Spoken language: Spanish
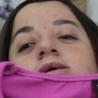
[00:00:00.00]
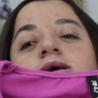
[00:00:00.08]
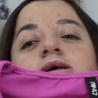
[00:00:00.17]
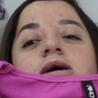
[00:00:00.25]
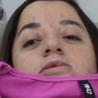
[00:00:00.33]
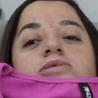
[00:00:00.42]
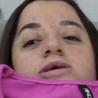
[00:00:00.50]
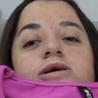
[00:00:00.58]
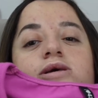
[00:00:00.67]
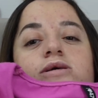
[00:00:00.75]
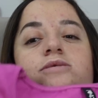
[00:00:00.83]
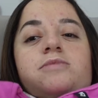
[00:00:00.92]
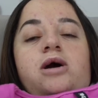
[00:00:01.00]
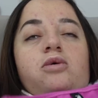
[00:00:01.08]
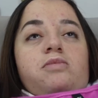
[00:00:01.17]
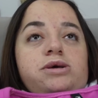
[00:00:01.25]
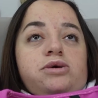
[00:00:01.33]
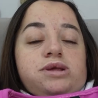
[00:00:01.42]
y Lauti me
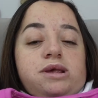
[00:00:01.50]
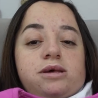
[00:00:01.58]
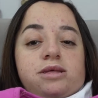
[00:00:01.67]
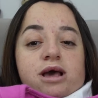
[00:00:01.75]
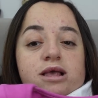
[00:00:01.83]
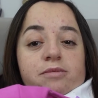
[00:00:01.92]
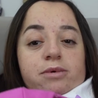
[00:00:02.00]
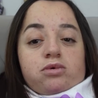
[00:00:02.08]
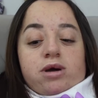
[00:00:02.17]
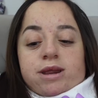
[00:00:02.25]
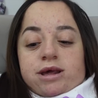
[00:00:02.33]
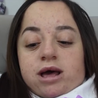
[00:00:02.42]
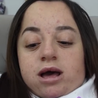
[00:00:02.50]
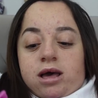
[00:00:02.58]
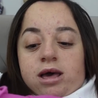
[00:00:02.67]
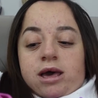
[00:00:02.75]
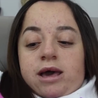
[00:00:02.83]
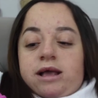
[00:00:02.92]
acompañó ese día a la peluquería
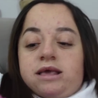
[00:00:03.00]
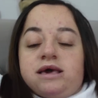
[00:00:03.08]
y le